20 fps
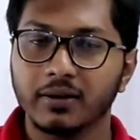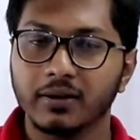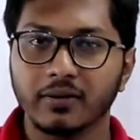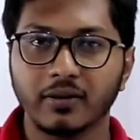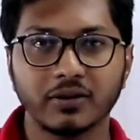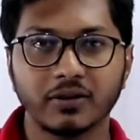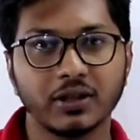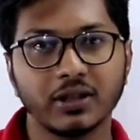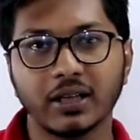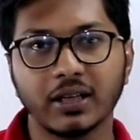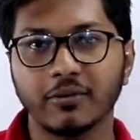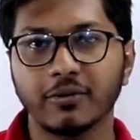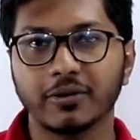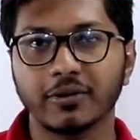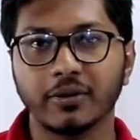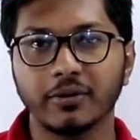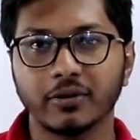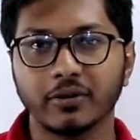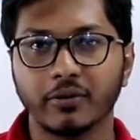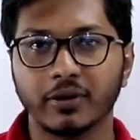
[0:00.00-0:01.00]
তো সেটাই
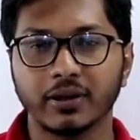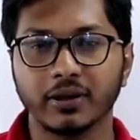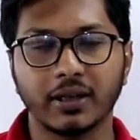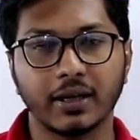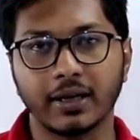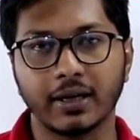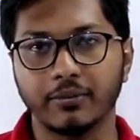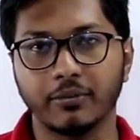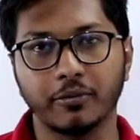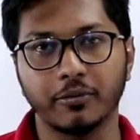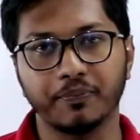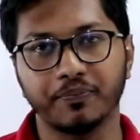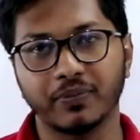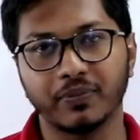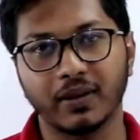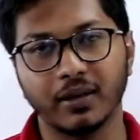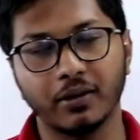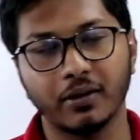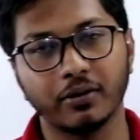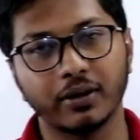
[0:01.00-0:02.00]
মূলত আমি তোমাদের দেখাবো
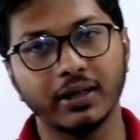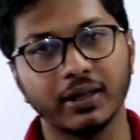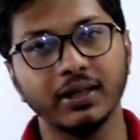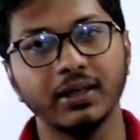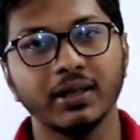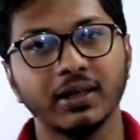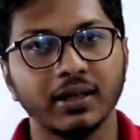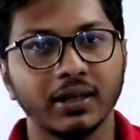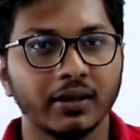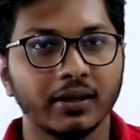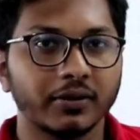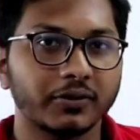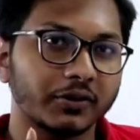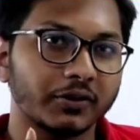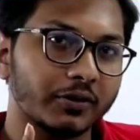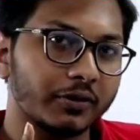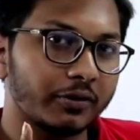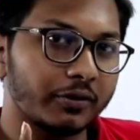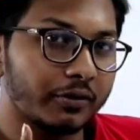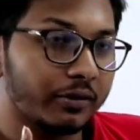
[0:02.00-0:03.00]
ওকে
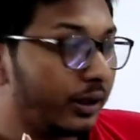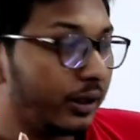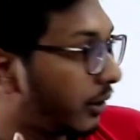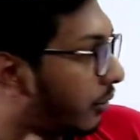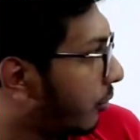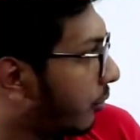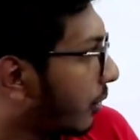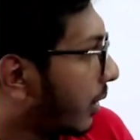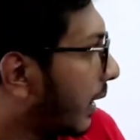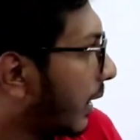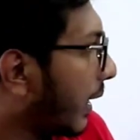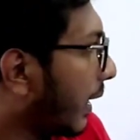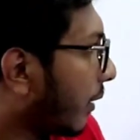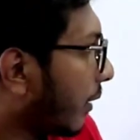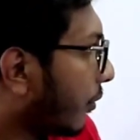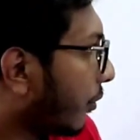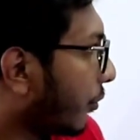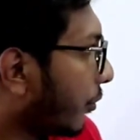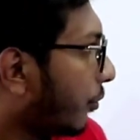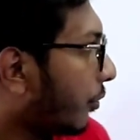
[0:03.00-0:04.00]
সো একটু খেয়াল
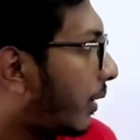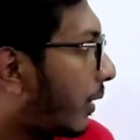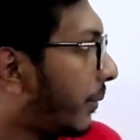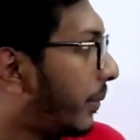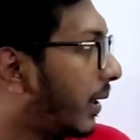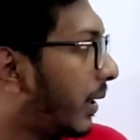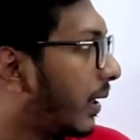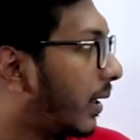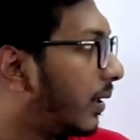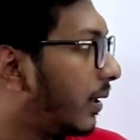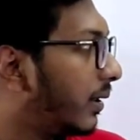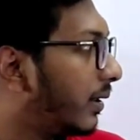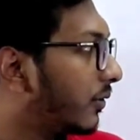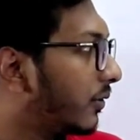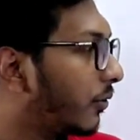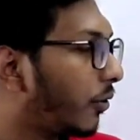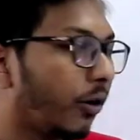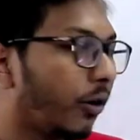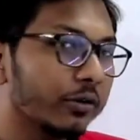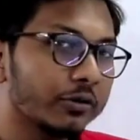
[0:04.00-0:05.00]
করো আমি এখানে
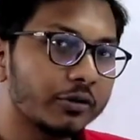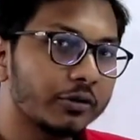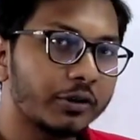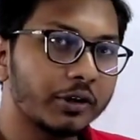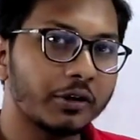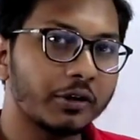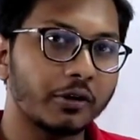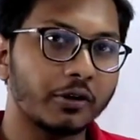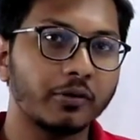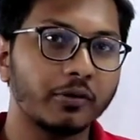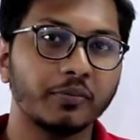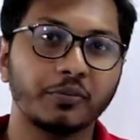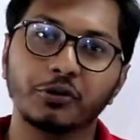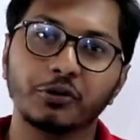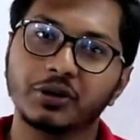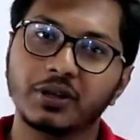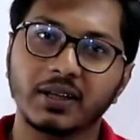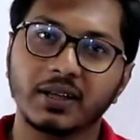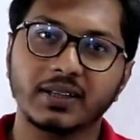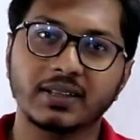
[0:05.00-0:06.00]
লিখেছি অন্তরীকরণ
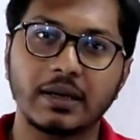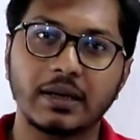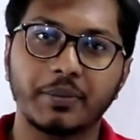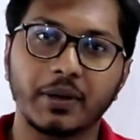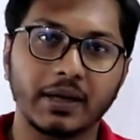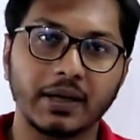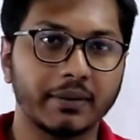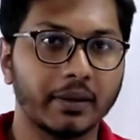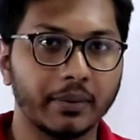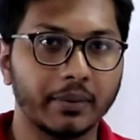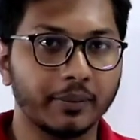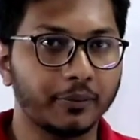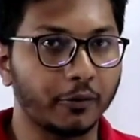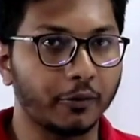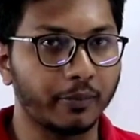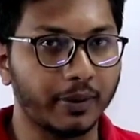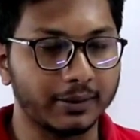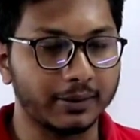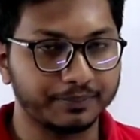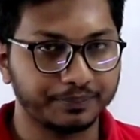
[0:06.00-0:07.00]
প্রত্যেকটা চ্যাপ্টার এভাবে
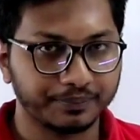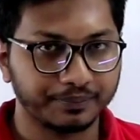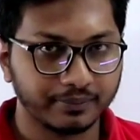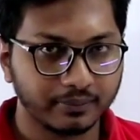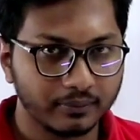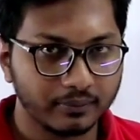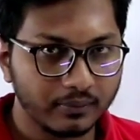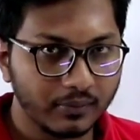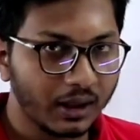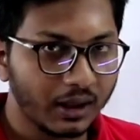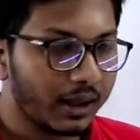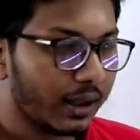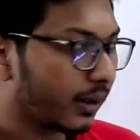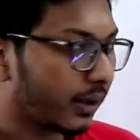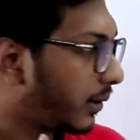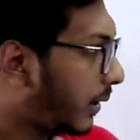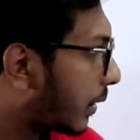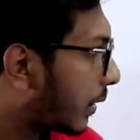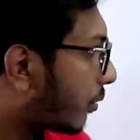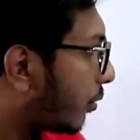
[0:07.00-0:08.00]
পড়বা
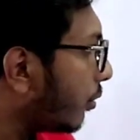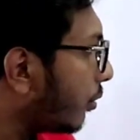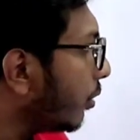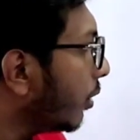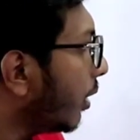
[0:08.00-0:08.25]
দেখো